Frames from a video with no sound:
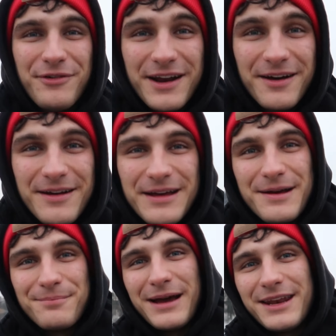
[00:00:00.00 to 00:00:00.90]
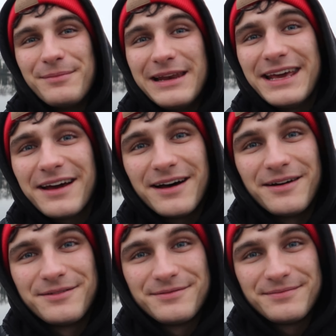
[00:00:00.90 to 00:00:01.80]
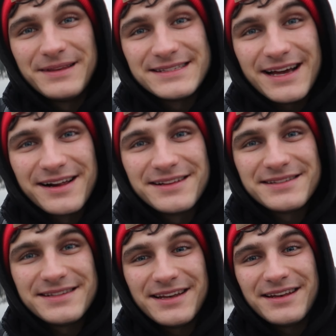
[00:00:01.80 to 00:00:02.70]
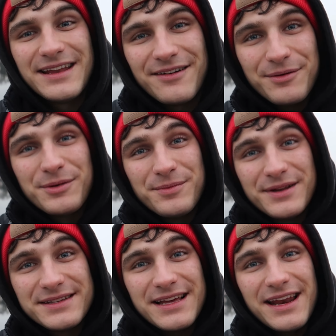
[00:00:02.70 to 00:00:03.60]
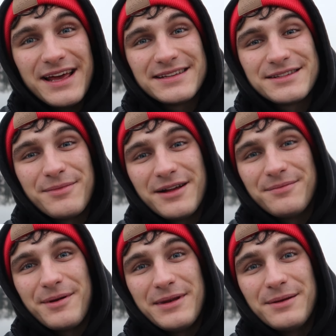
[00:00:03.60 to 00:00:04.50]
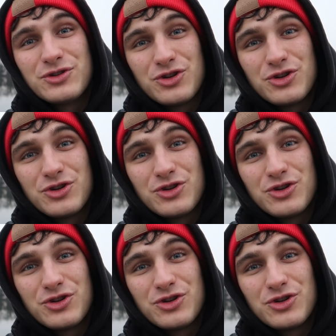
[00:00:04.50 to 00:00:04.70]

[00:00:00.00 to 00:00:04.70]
Vater, meinem Lehrer des Angelns, denn der war mit mir das allererste Mal in meinem Leben